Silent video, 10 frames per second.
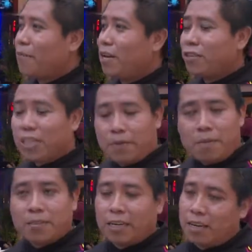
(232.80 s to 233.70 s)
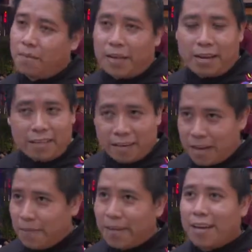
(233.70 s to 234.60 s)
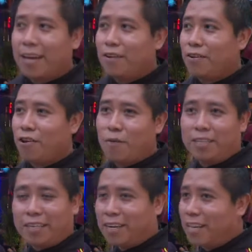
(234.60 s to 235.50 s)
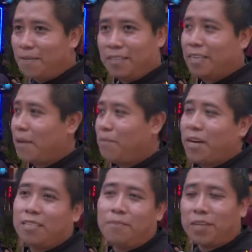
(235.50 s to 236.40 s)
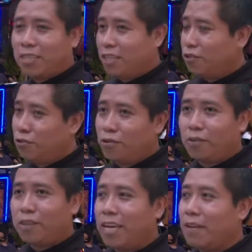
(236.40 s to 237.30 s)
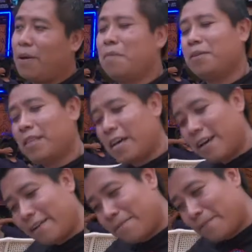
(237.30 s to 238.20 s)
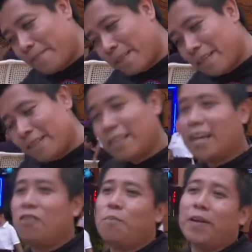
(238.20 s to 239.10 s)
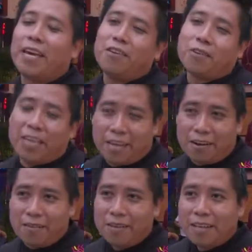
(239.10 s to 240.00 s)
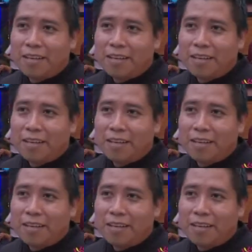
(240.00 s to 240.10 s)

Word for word: pero sí vamos a cambiar la dinámica, no va a ser nada más de que pasen, presenten su cóctel, vamos a darle un pequeño giro,